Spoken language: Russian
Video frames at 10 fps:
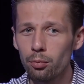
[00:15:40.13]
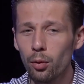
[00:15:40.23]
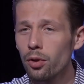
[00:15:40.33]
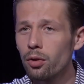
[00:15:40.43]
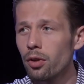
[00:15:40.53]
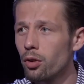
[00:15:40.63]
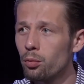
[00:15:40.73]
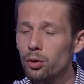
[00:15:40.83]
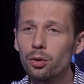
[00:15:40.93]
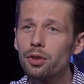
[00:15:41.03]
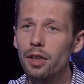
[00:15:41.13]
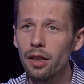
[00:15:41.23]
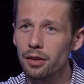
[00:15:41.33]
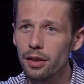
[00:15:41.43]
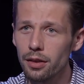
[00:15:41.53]
Более того, я думаю, что
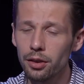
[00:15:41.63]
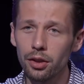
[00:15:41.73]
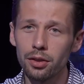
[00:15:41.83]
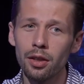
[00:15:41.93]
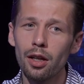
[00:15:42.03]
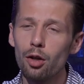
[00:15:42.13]
Зеленский сейчас,